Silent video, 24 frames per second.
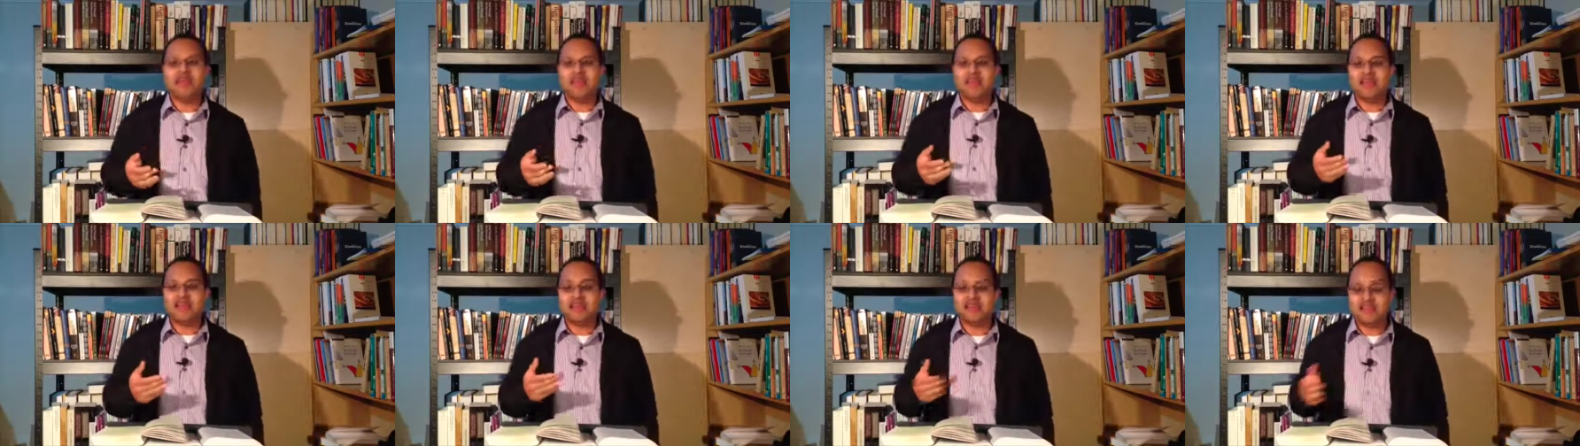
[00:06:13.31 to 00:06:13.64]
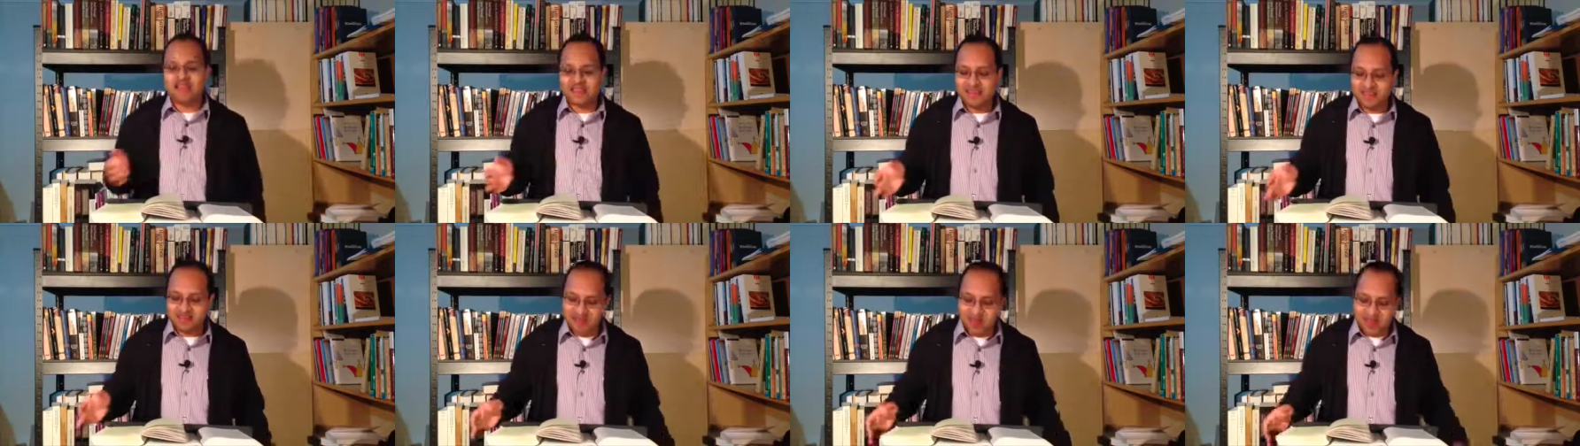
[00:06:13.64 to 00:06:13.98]
En
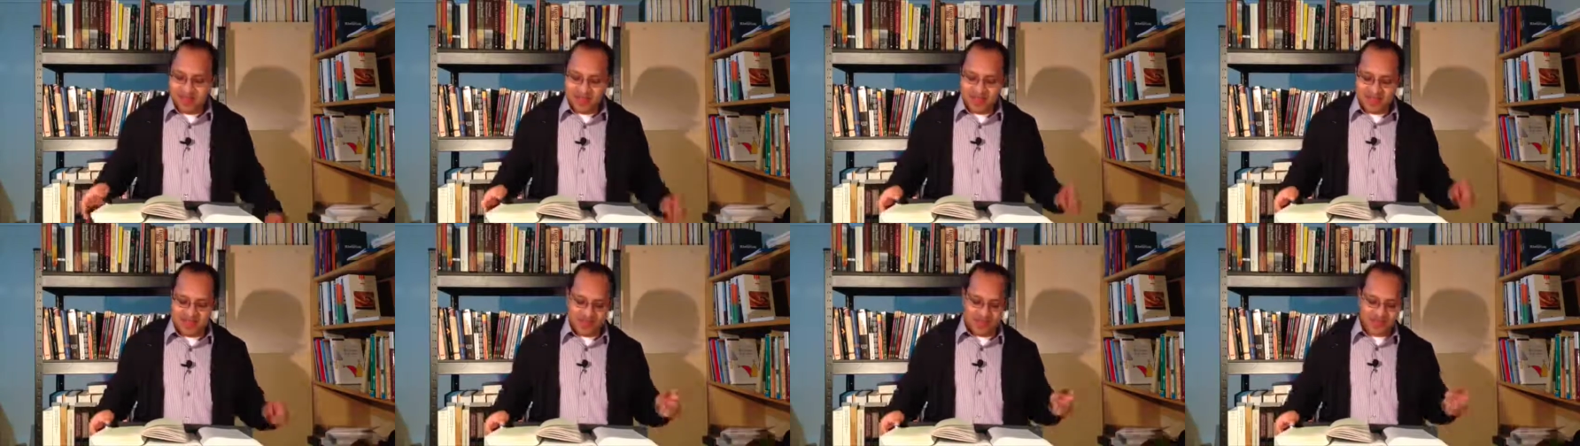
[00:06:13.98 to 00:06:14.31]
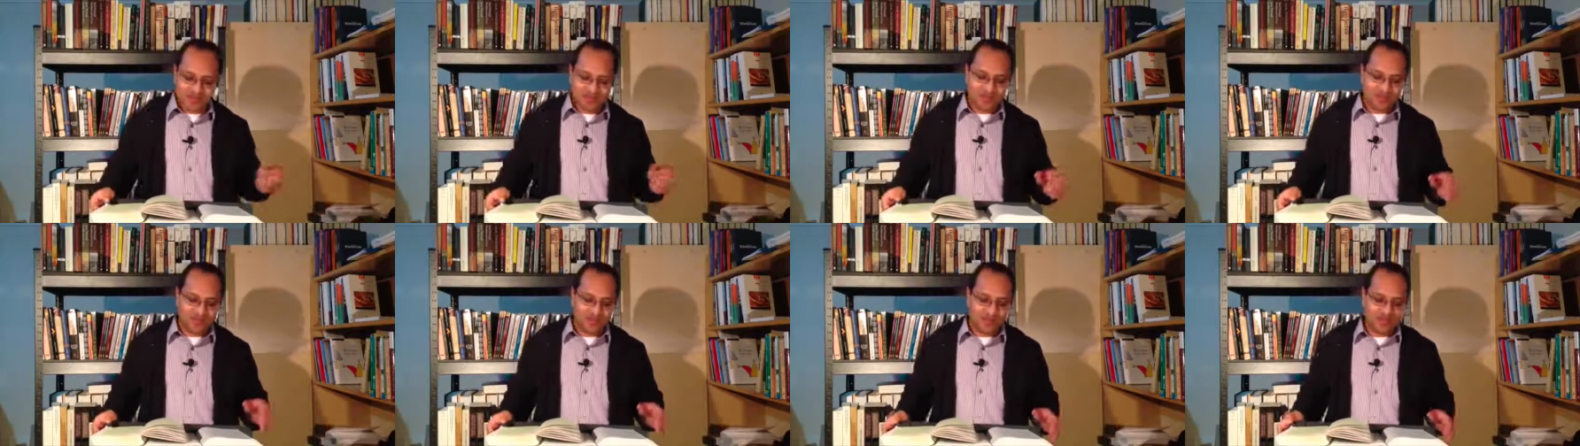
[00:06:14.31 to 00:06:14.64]
esta semana
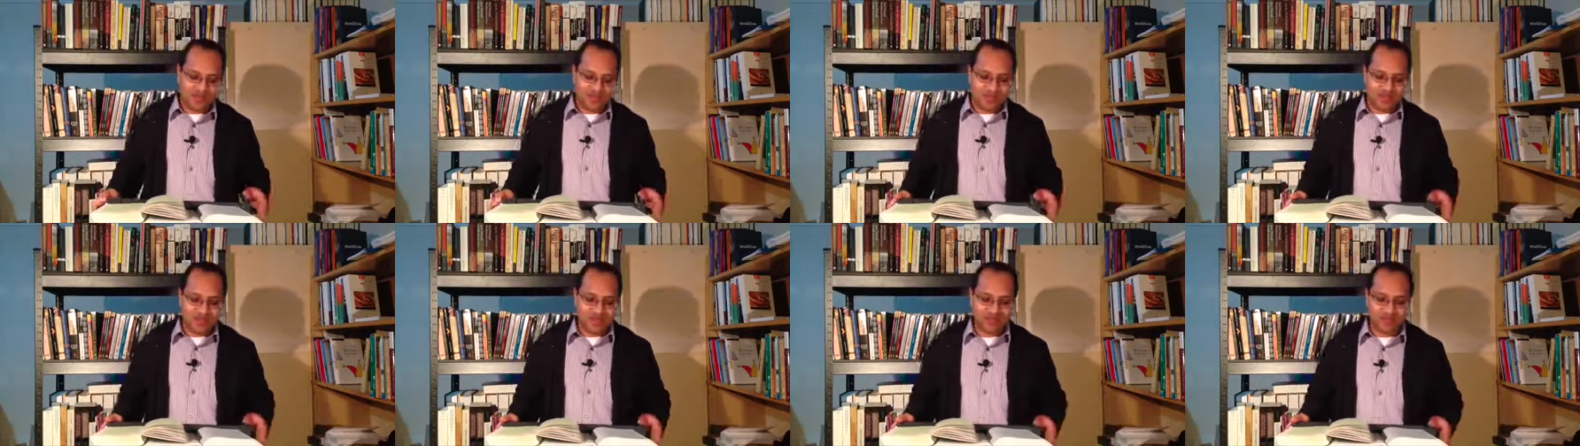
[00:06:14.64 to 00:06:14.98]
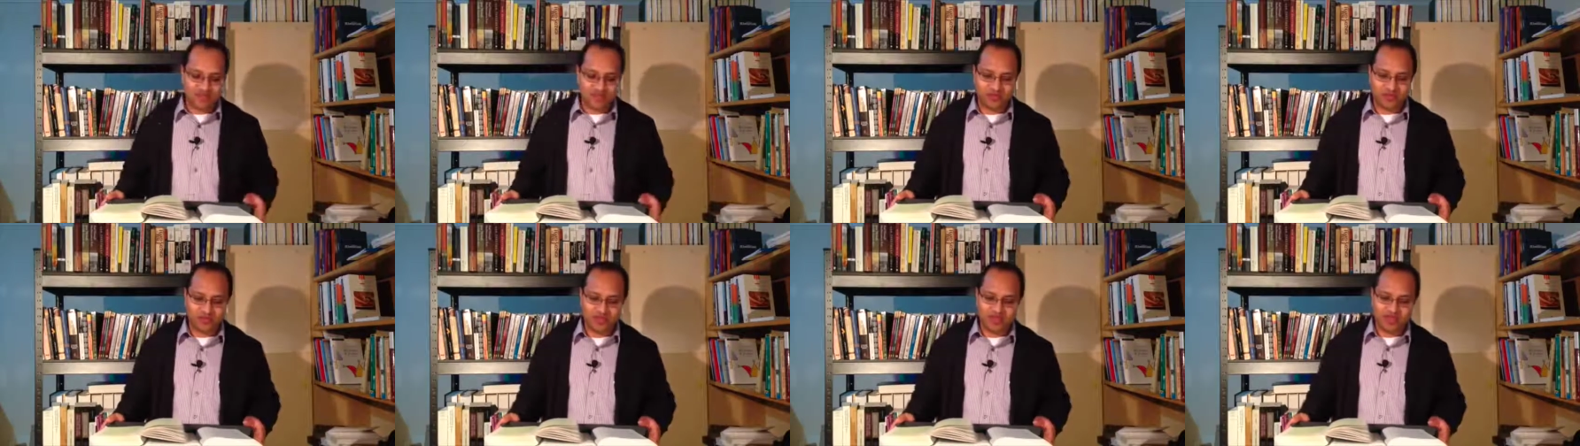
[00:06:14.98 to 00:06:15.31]
yo eh,
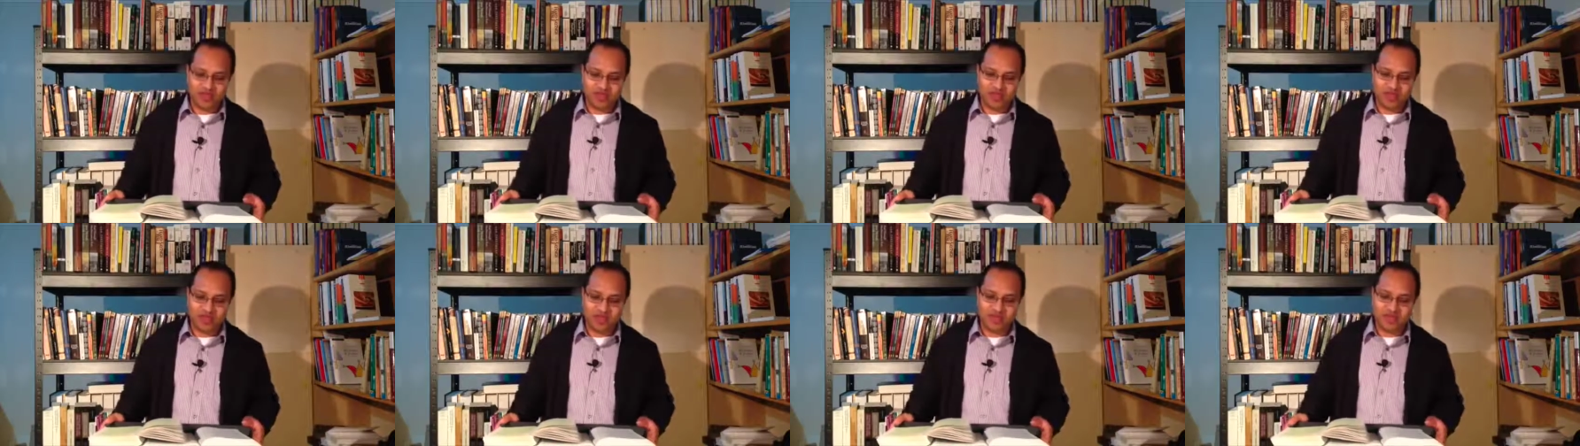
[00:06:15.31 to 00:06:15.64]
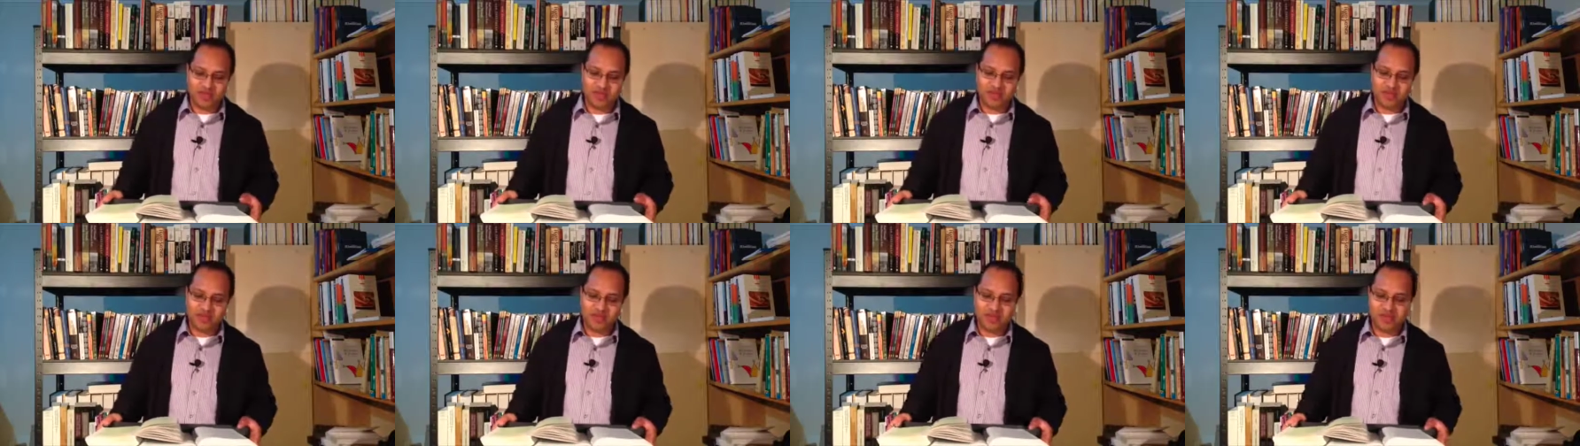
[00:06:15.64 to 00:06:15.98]
estuve en,
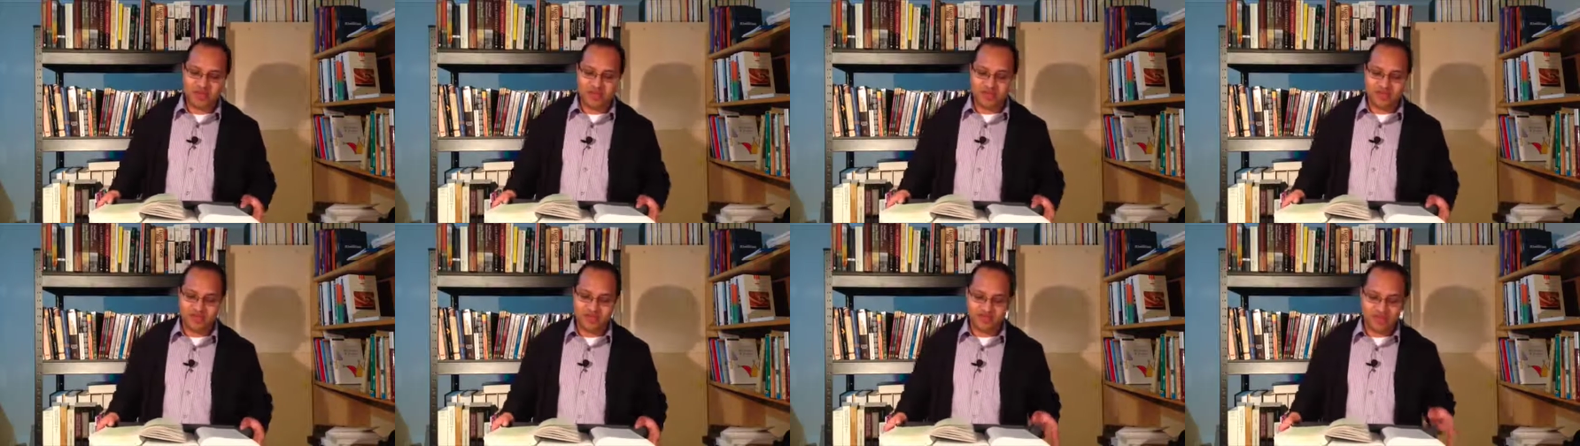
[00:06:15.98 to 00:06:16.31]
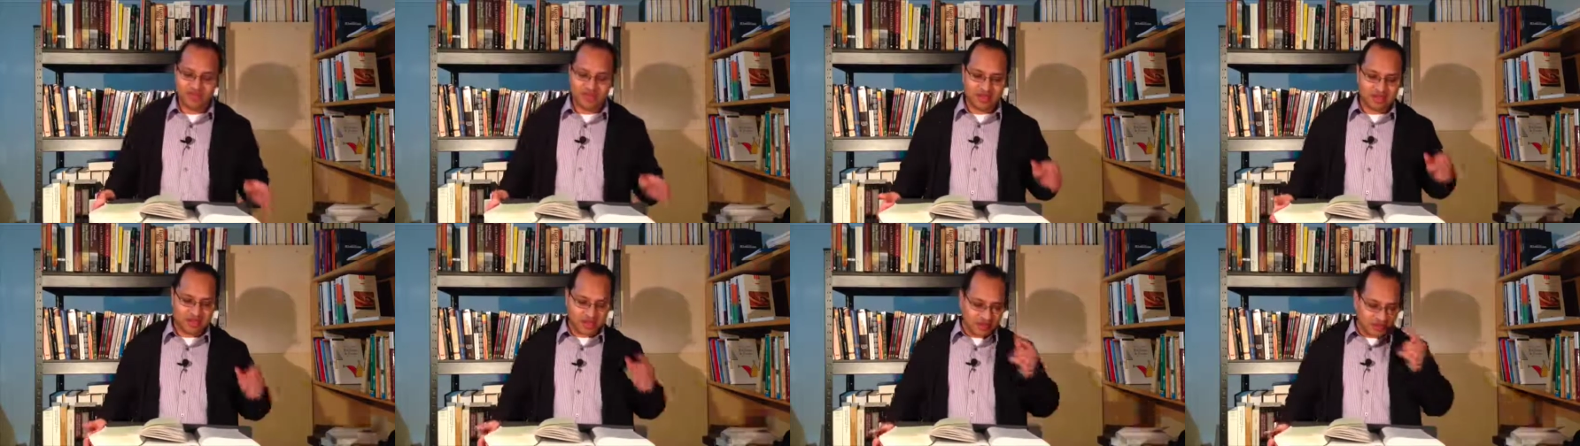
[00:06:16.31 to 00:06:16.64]
un seminario
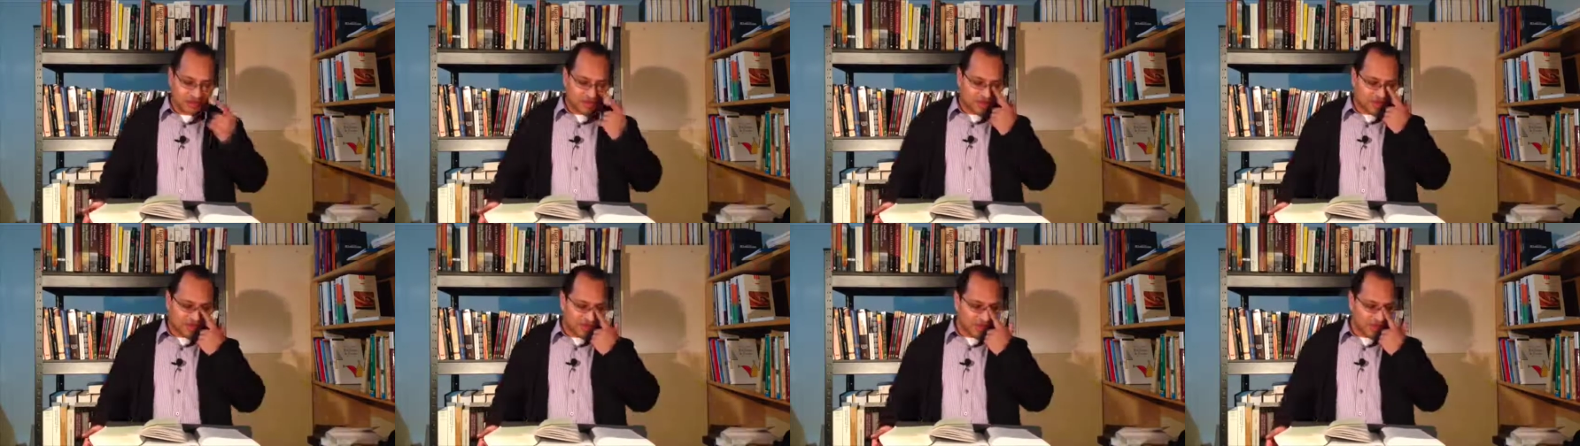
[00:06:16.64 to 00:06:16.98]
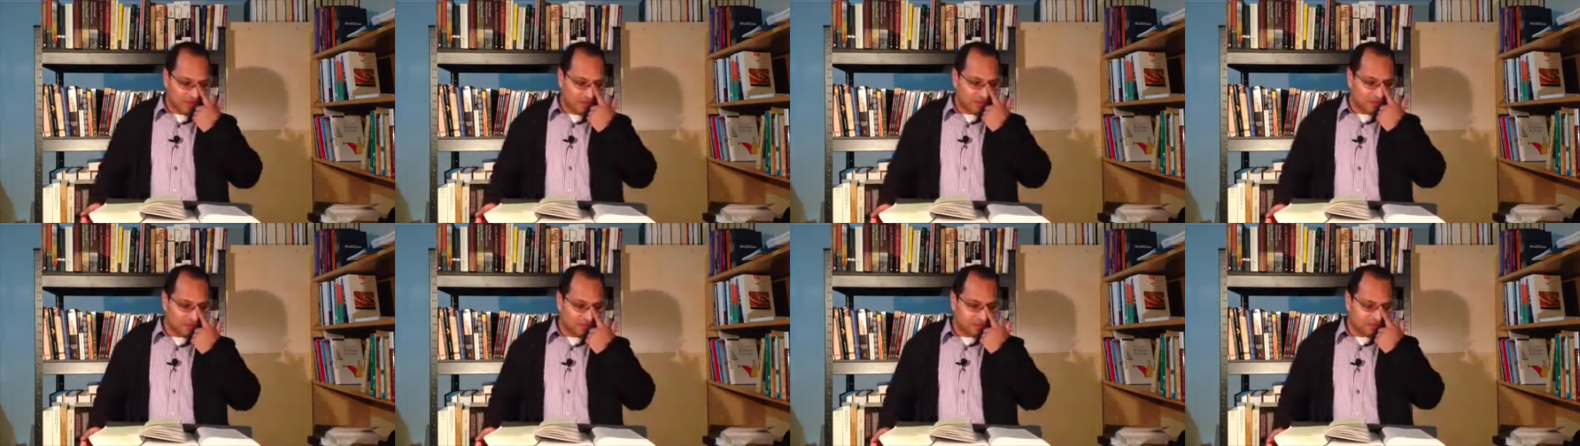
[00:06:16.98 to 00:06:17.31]
de,
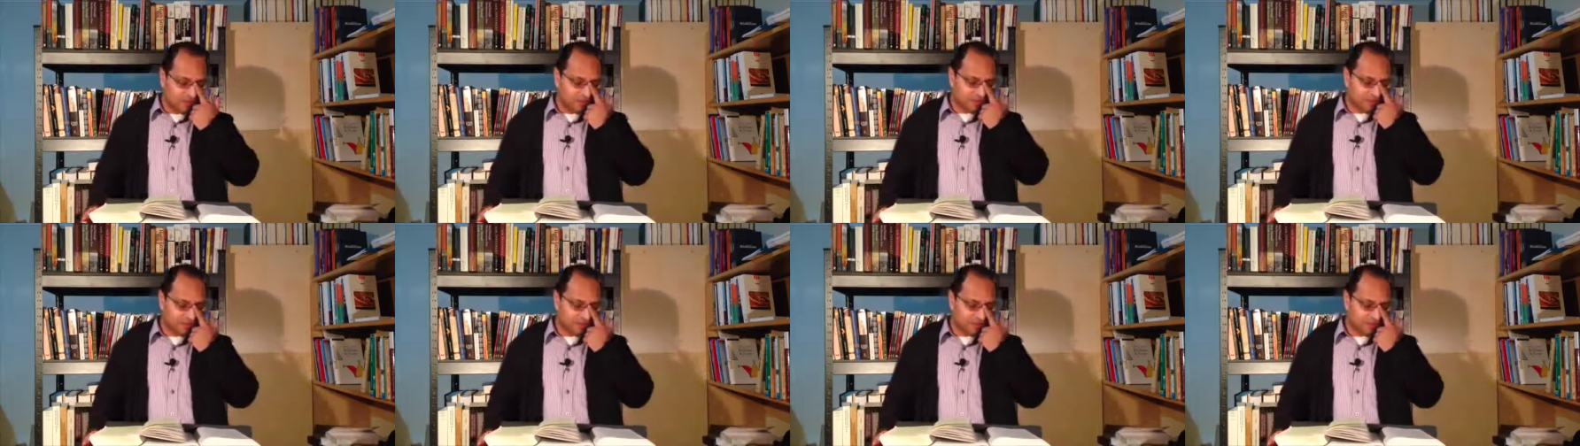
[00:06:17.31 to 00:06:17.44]
trabajo